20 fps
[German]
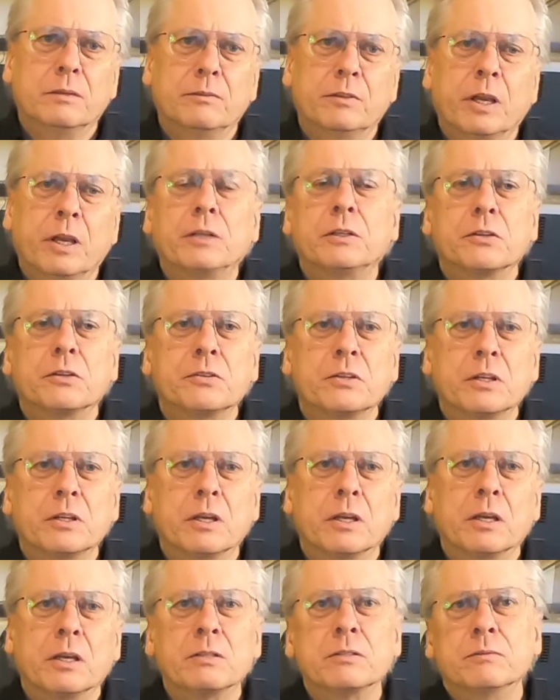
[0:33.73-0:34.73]
Während
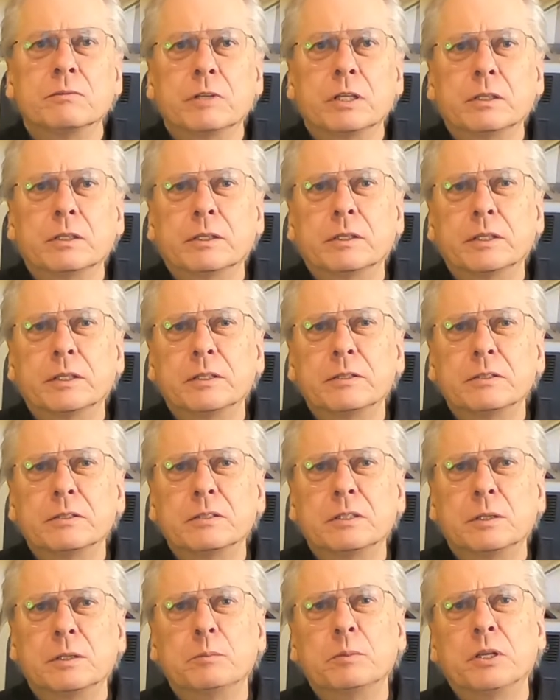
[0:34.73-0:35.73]
des Ersten
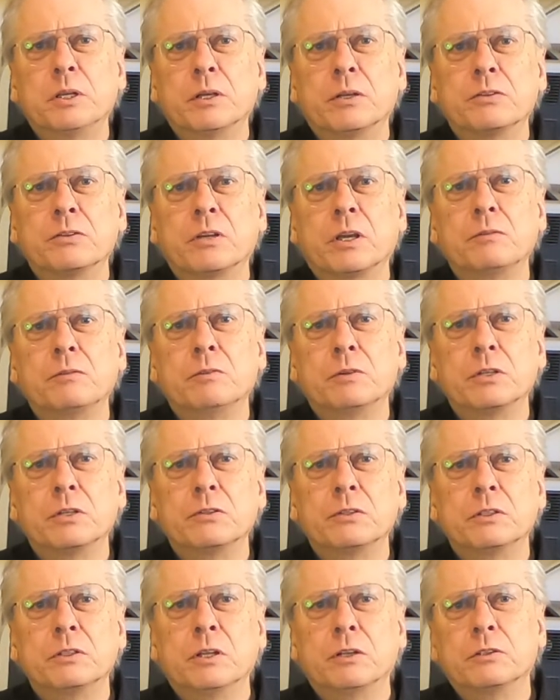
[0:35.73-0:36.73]
Weltkrieges lebte er
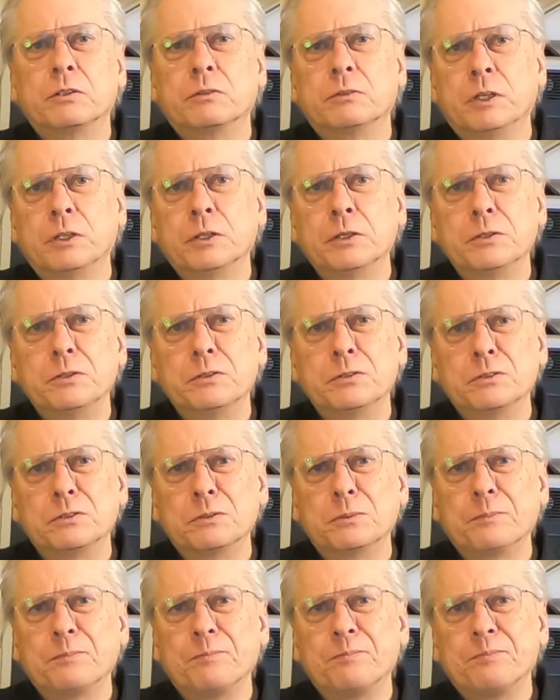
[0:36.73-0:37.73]
zeitweise in der
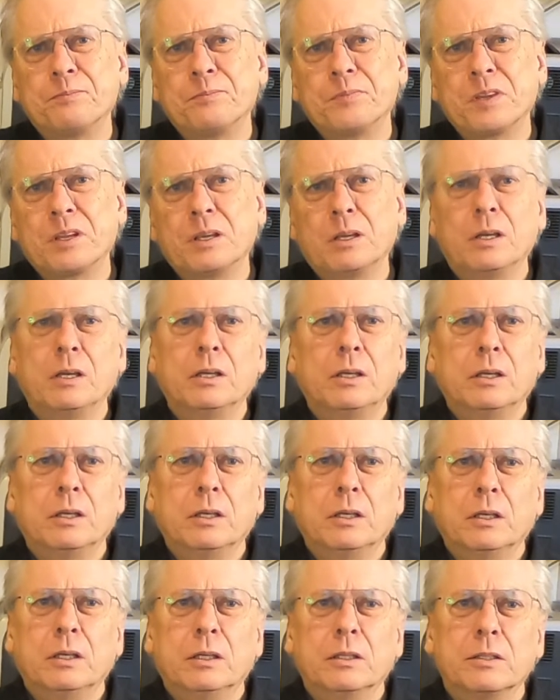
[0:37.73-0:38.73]
Schweiz.
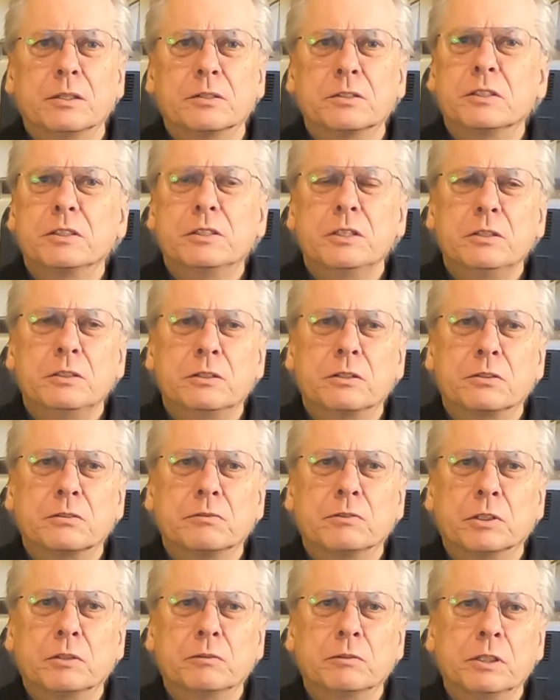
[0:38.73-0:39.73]
Das Gedicht,
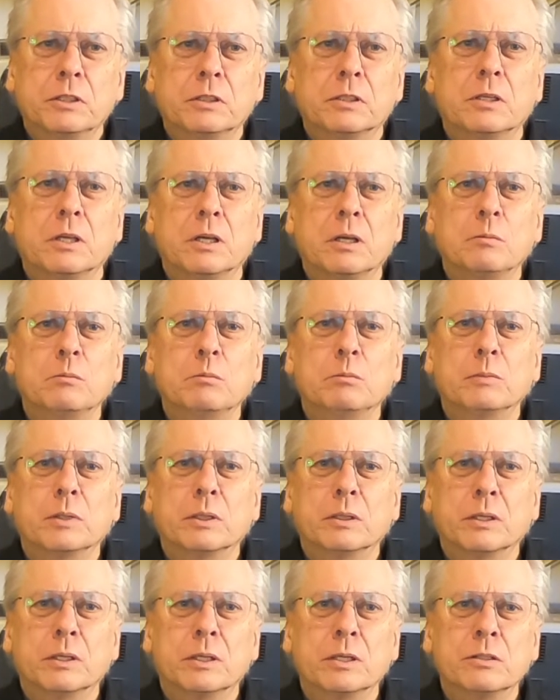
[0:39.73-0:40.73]
das wir gewählt
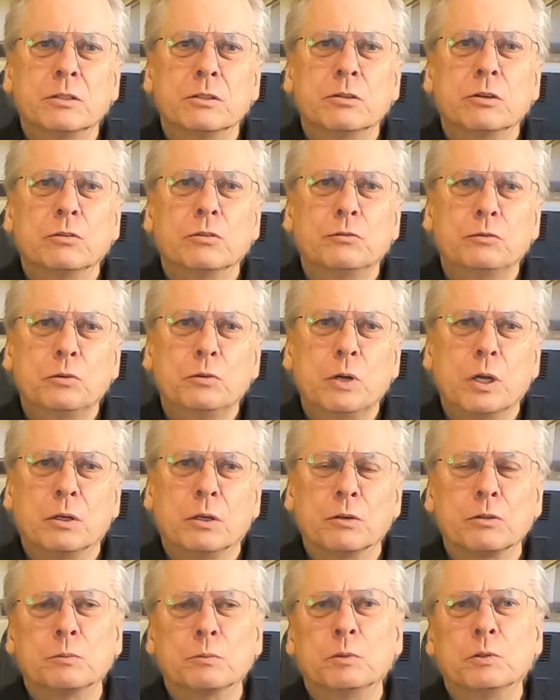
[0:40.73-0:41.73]
haben, ist noch
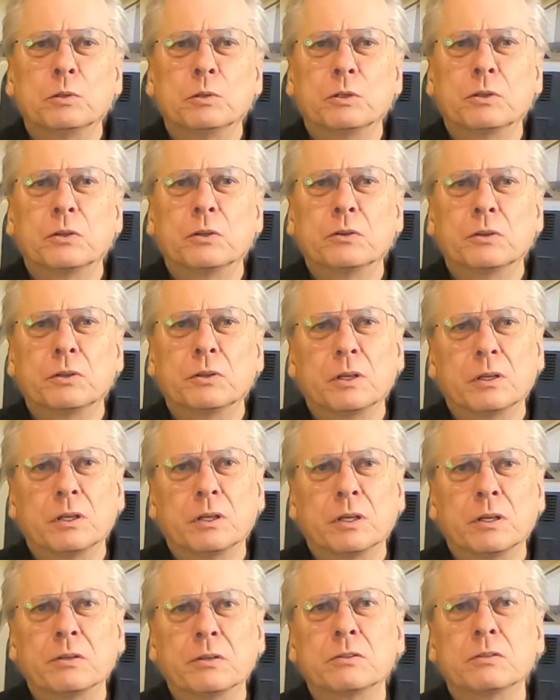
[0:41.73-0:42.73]
vor Ausbruch des
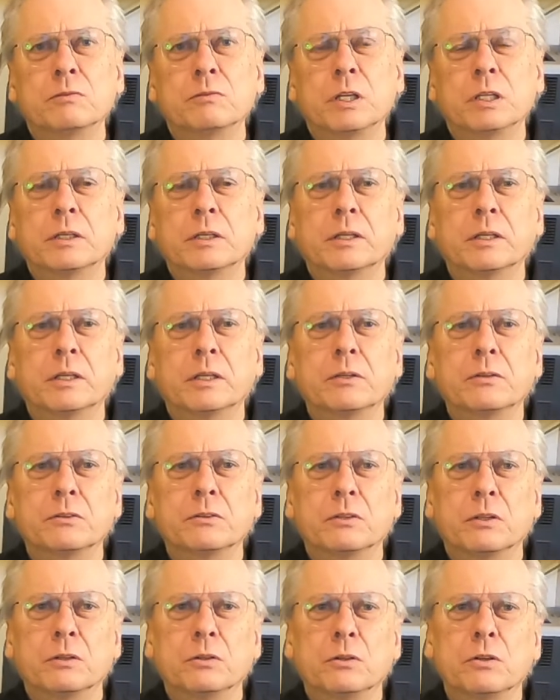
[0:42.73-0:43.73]
Ersten
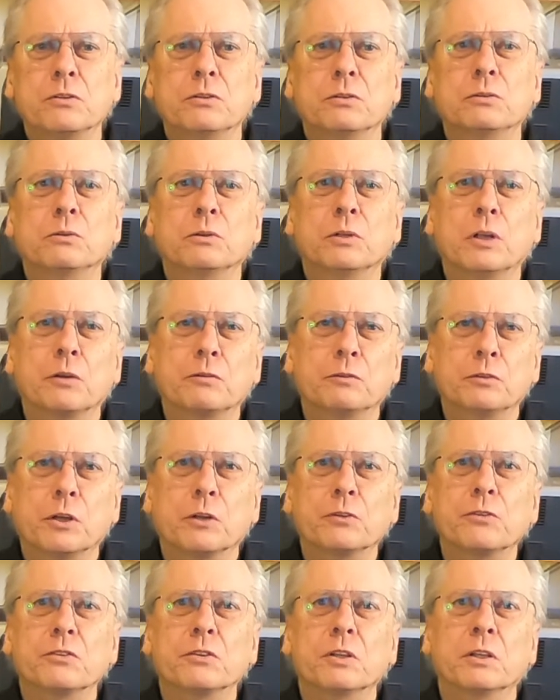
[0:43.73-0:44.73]
Weltkrieges
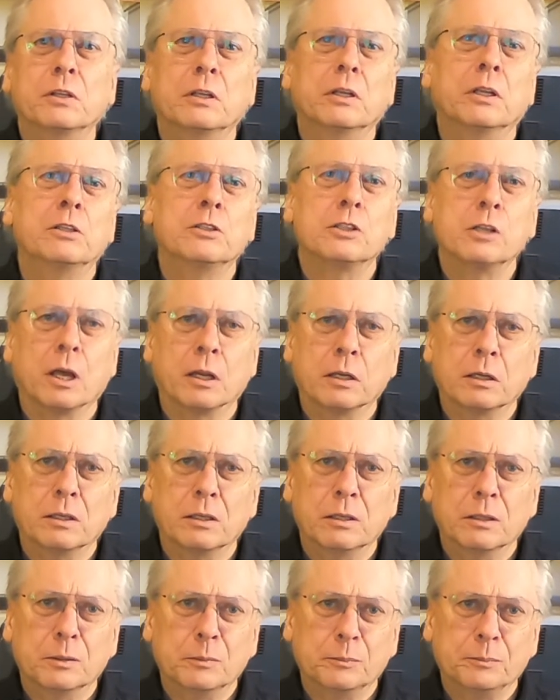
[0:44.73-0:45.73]
1914
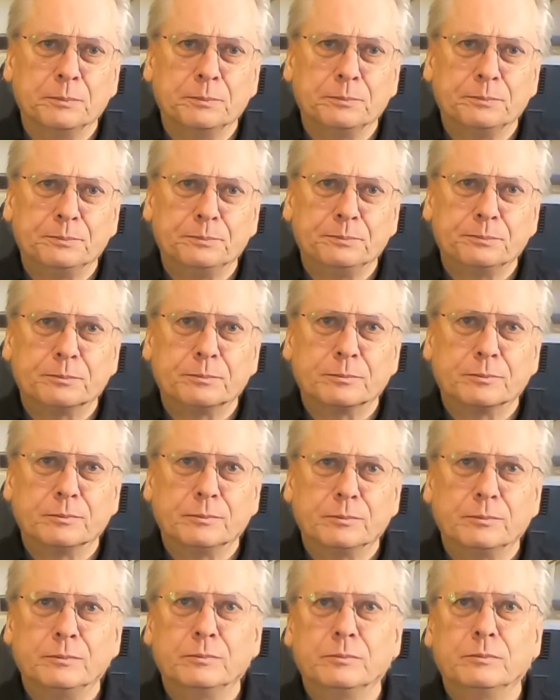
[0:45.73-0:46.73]
entstanden.
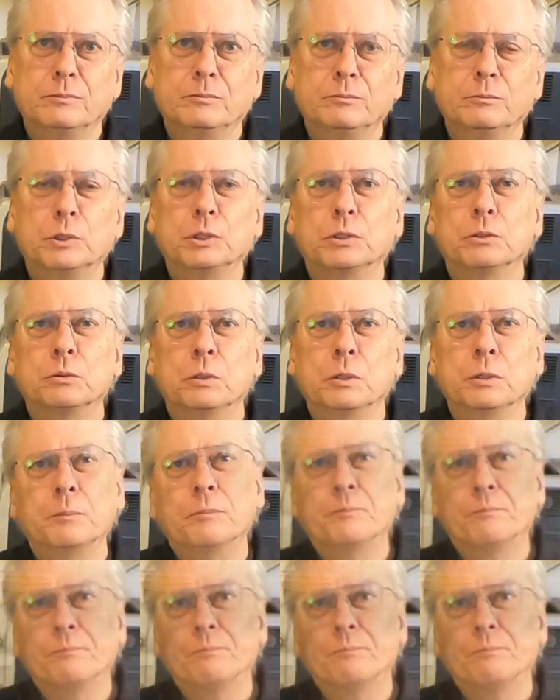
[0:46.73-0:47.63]
Bitte, Uli.